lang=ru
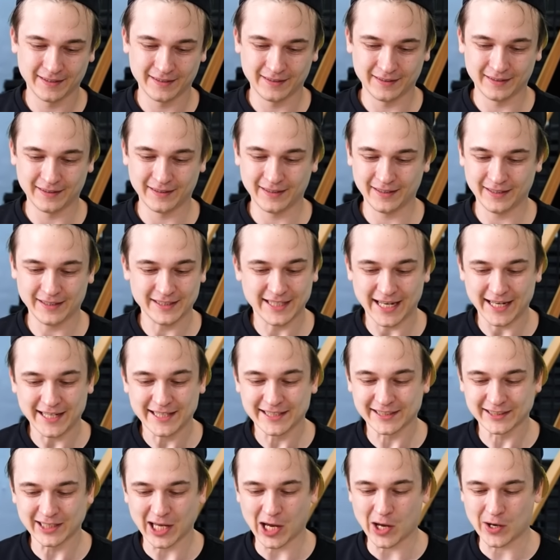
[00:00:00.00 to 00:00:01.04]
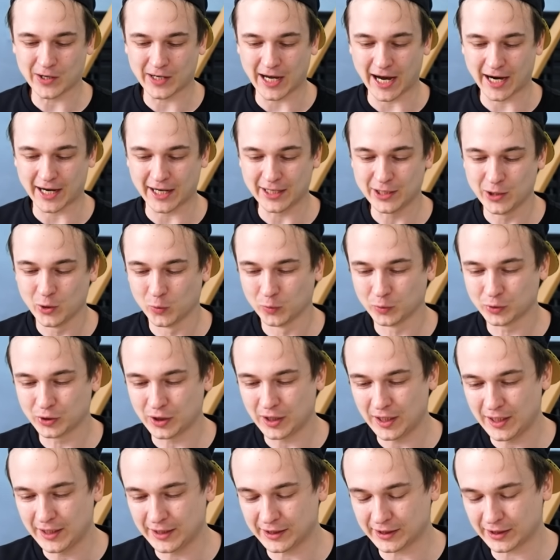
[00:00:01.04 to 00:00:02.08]
А, я не знаю, как они
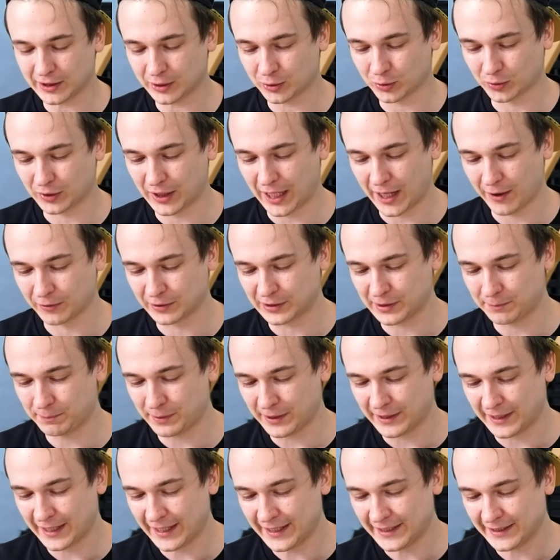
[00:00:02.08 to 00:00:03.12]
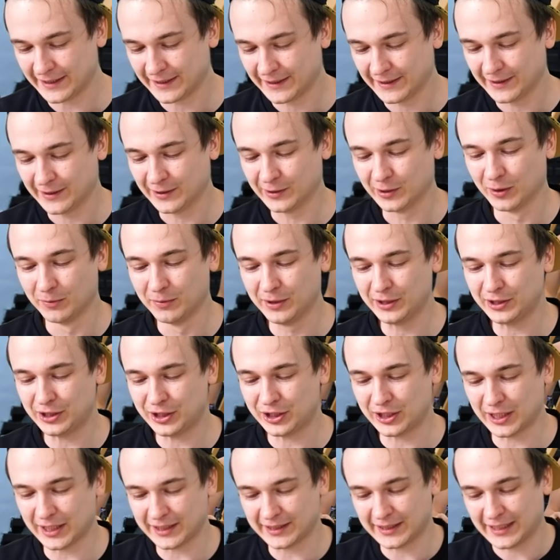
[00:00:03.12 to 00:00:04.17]
умудрились туда его запихать, но мы
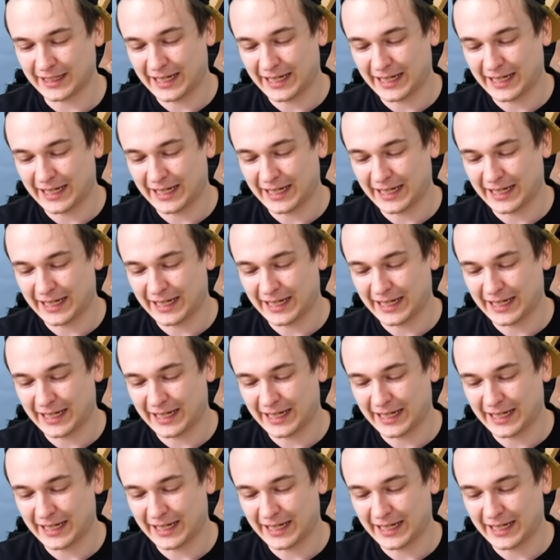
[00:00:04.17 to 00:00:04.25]
сейчас